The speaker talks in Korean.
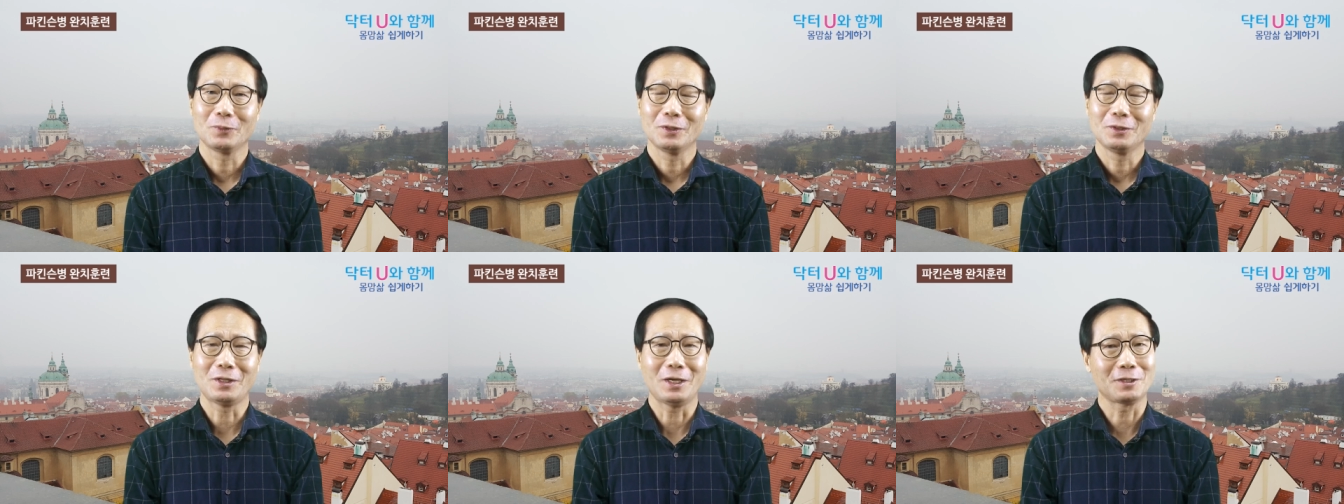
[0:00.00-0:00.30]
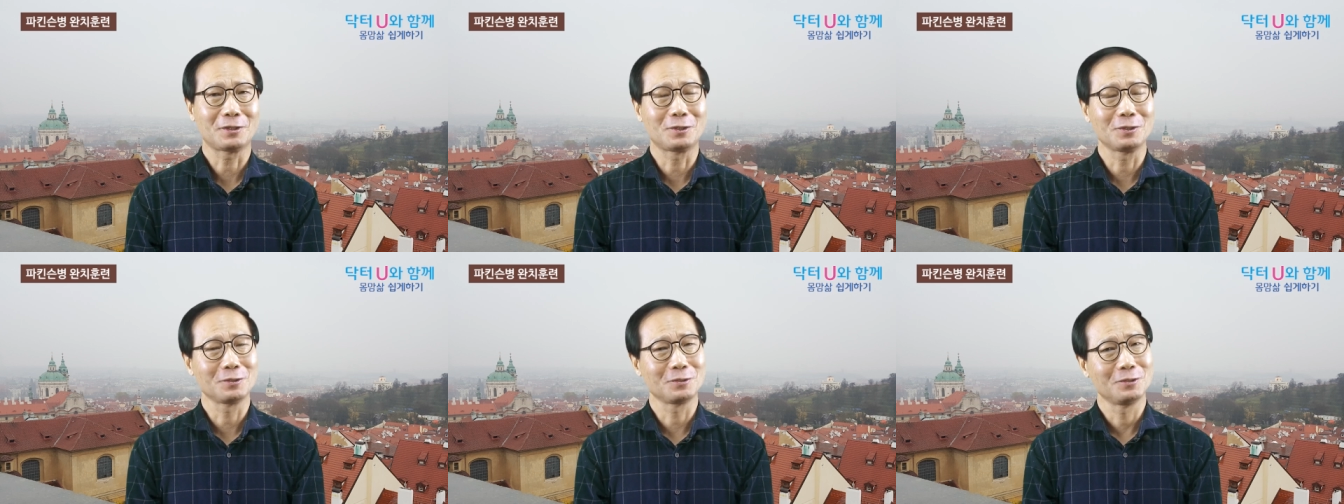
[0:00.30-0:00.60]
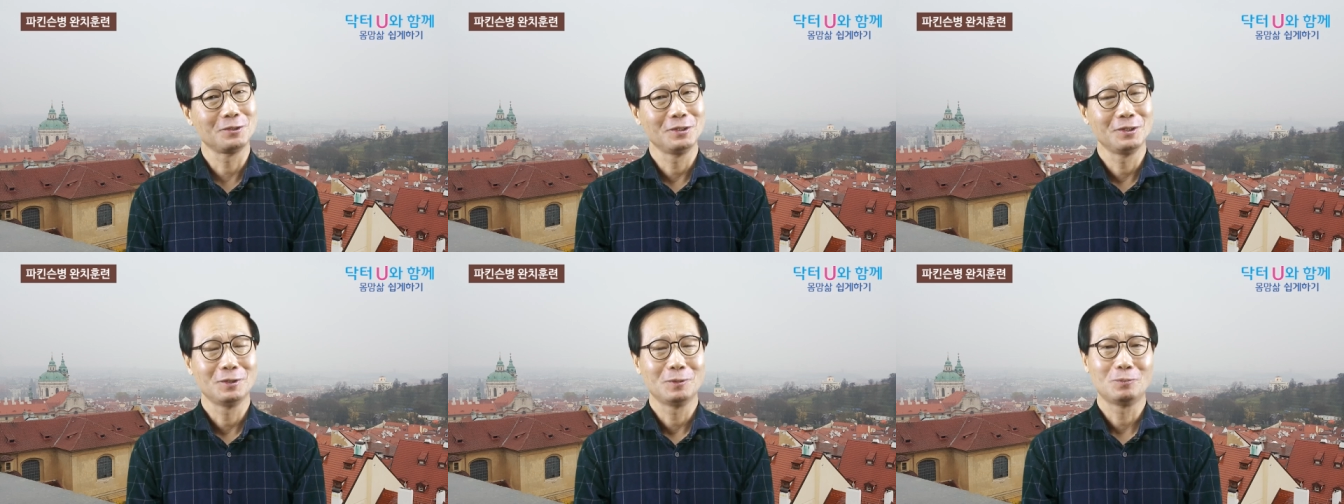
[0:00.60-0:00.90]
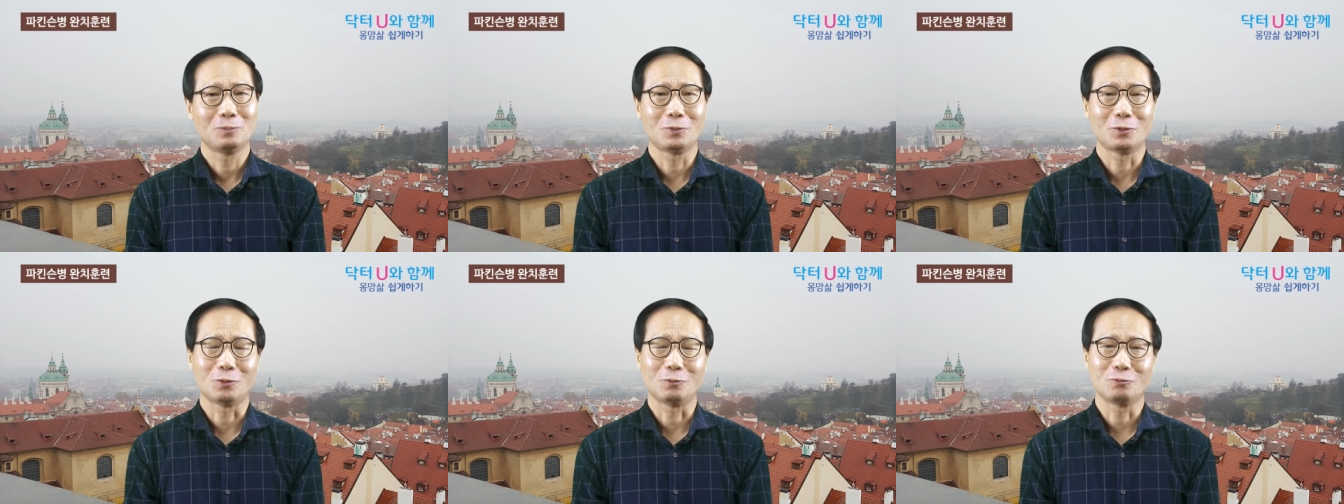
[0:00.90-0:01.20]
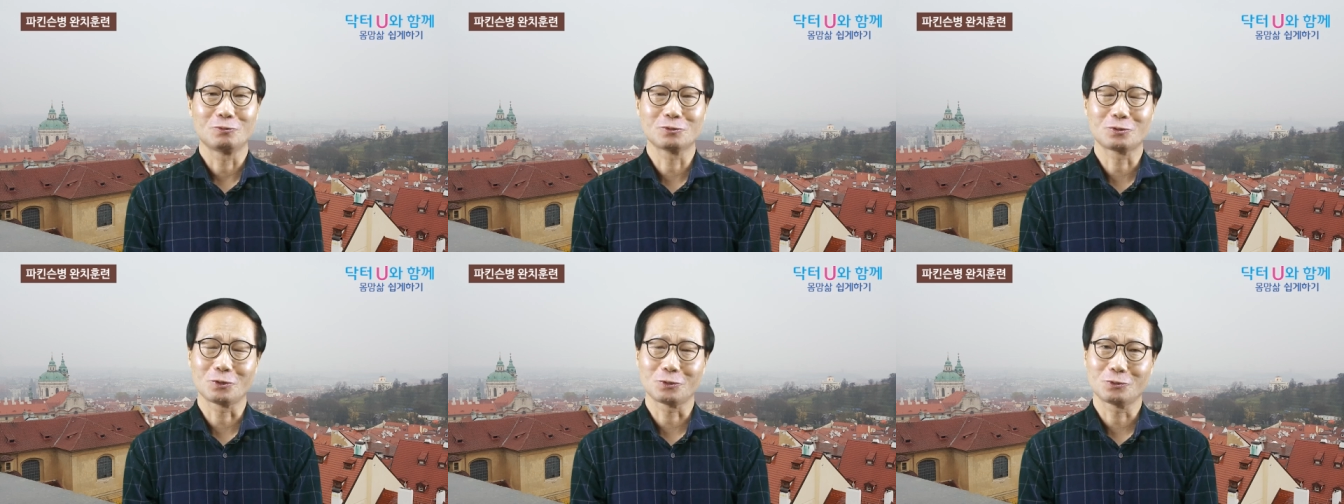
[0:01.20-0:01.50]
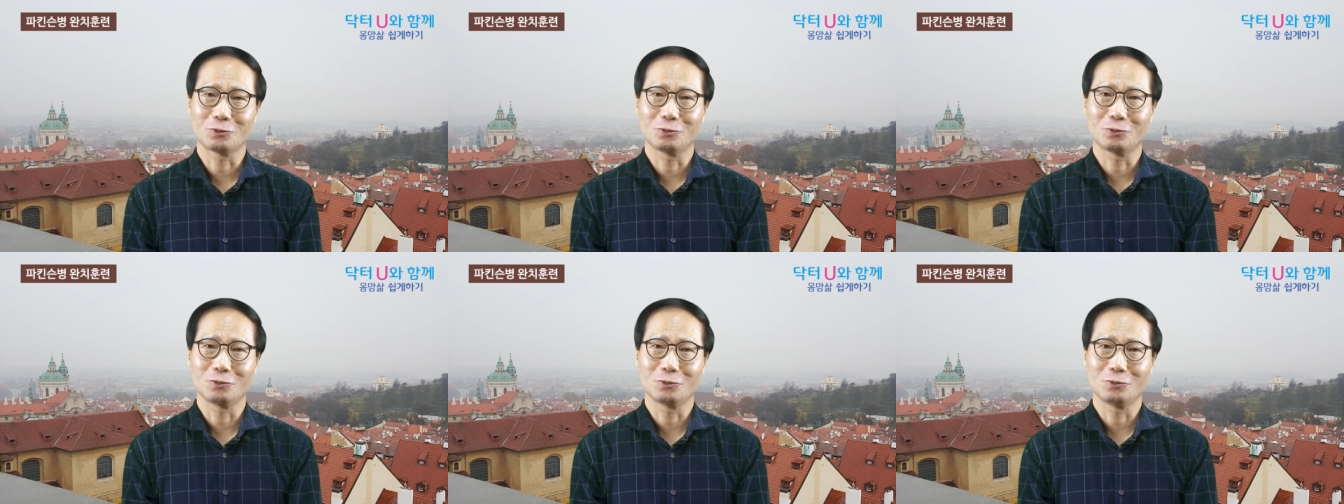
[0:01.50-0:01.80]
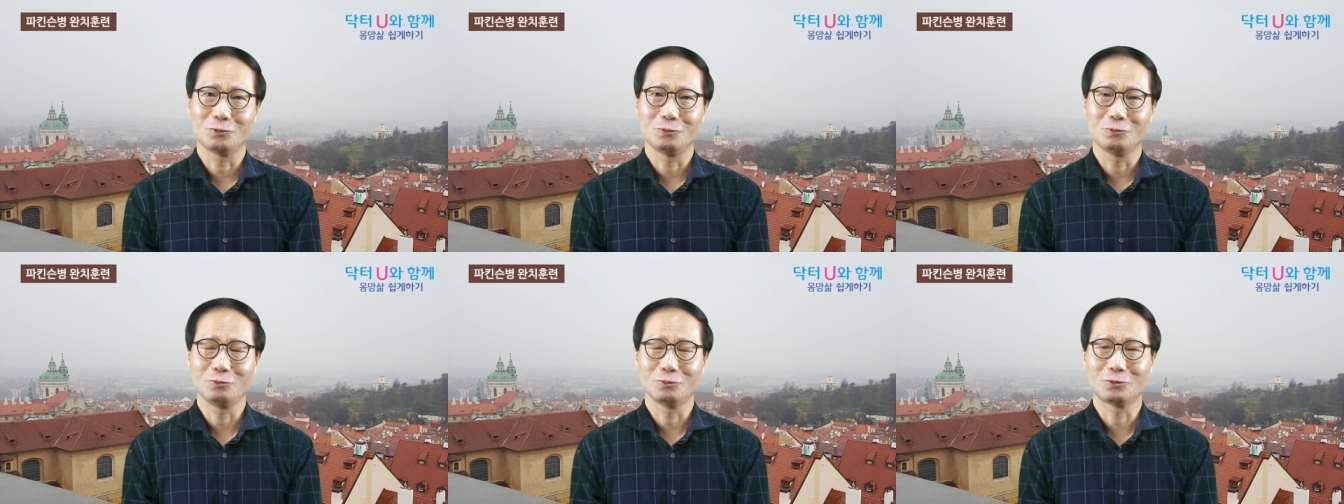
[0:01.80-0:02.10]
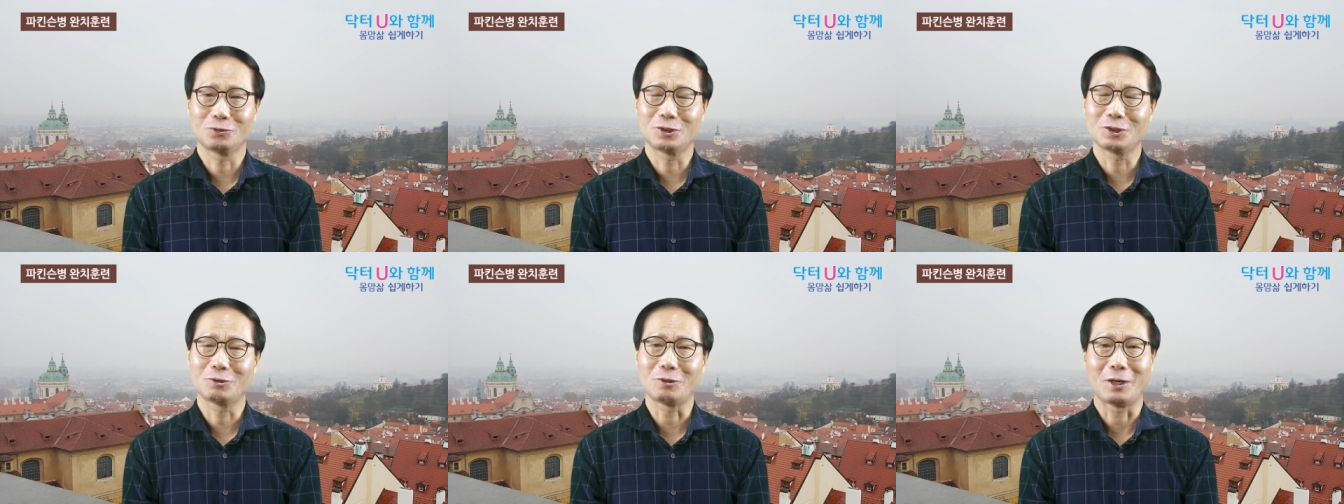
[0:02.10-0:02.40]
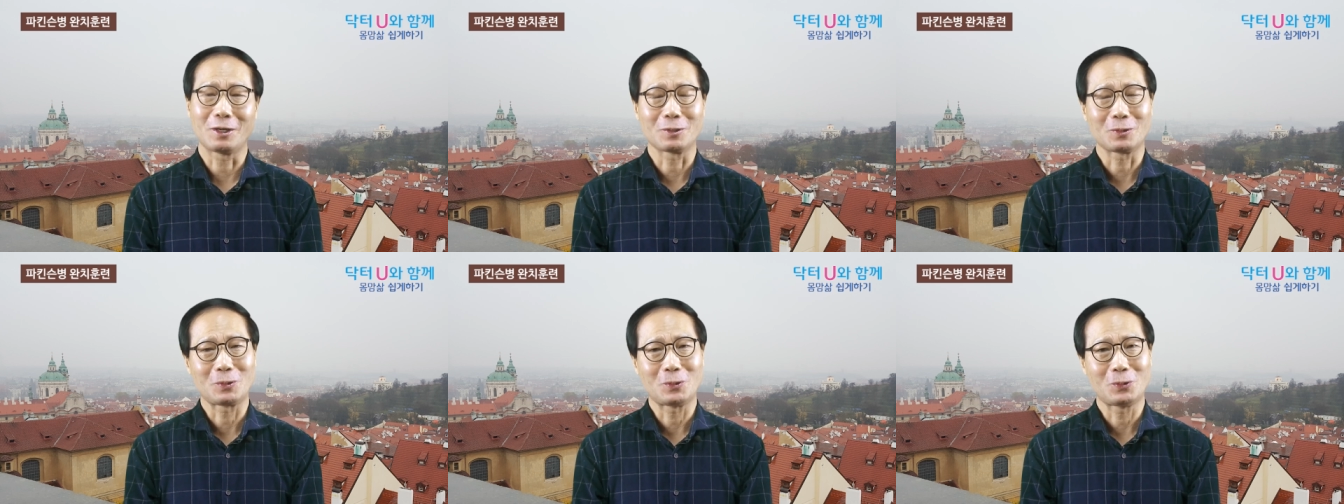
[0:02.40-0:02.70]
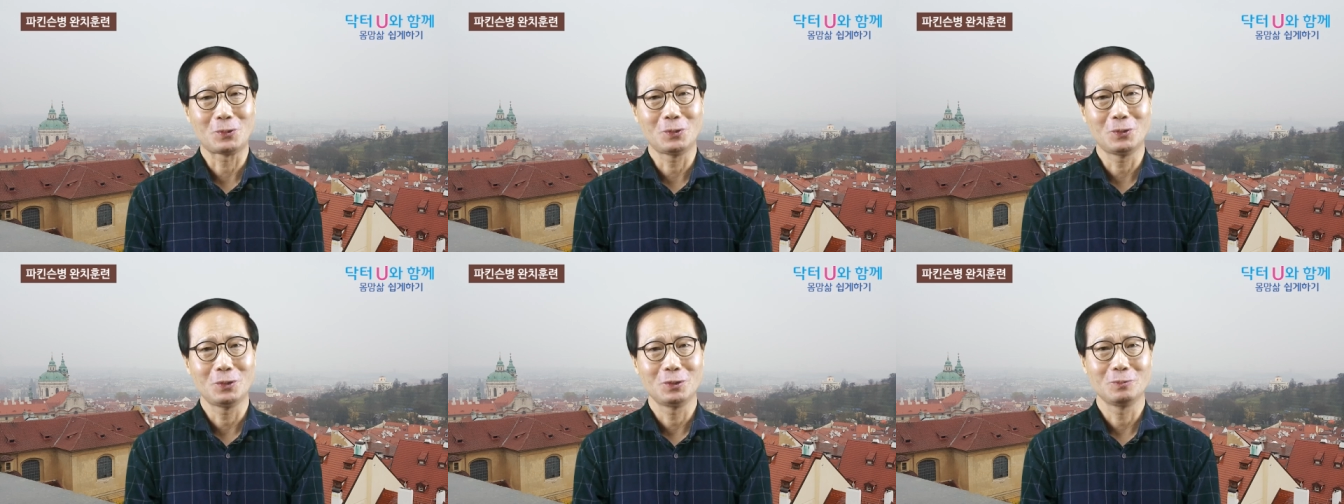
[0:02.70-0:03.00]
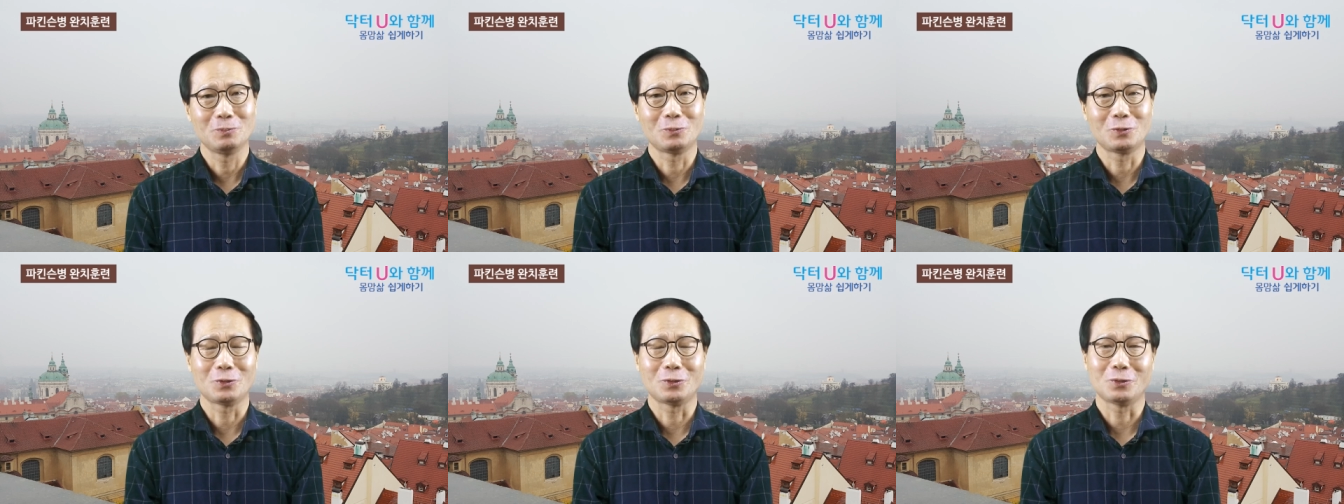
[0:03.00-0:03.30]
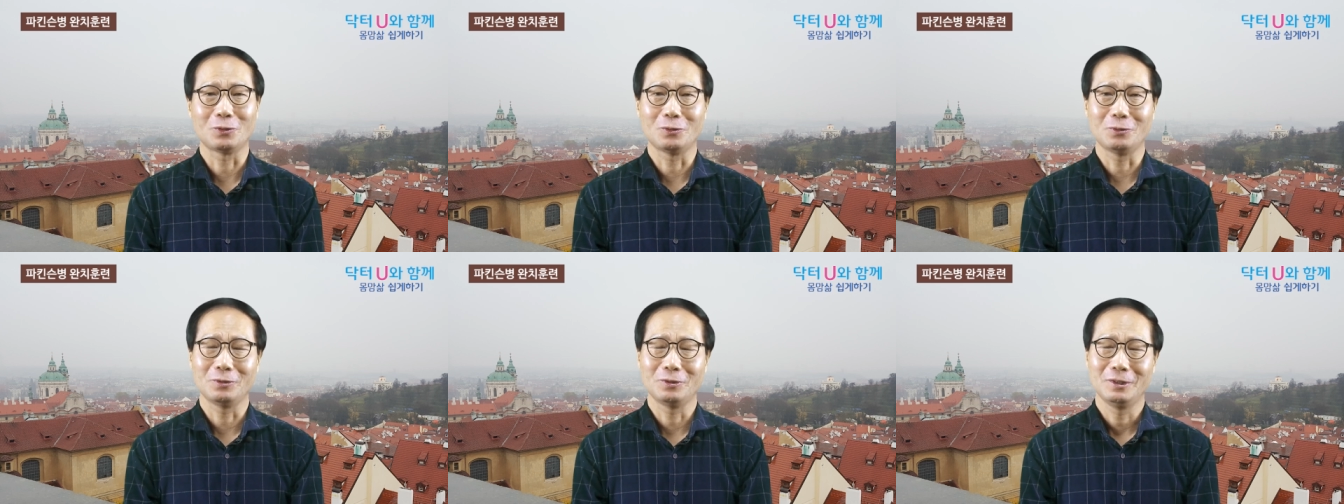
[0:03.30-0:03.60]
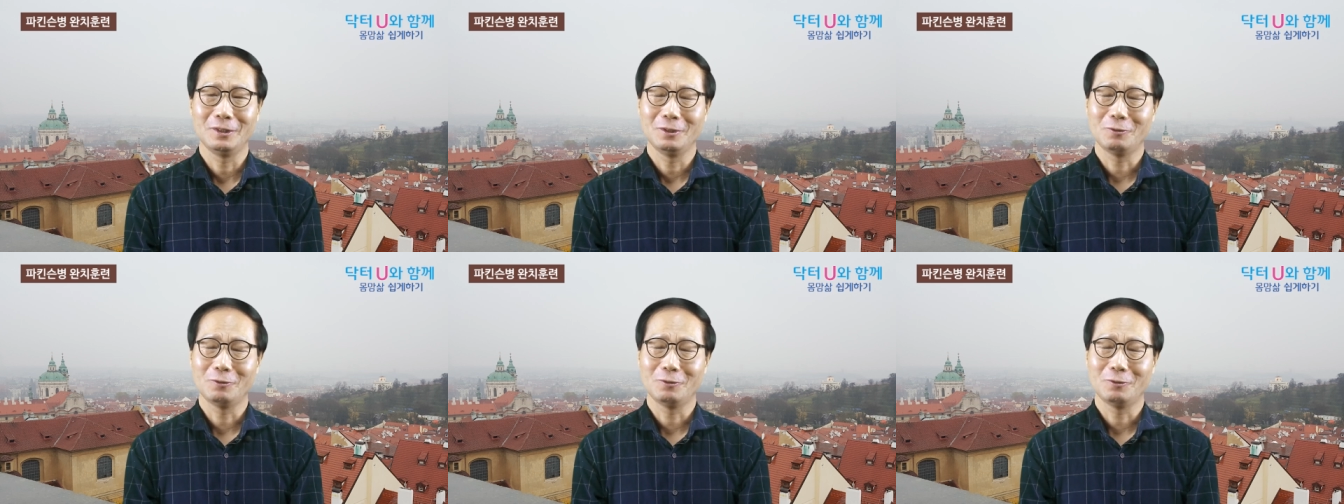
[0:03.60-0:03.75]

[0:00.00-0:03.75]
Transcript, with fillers: 근데 하여튼, 뭐, 웃어도 웃지도 않고, 뭐,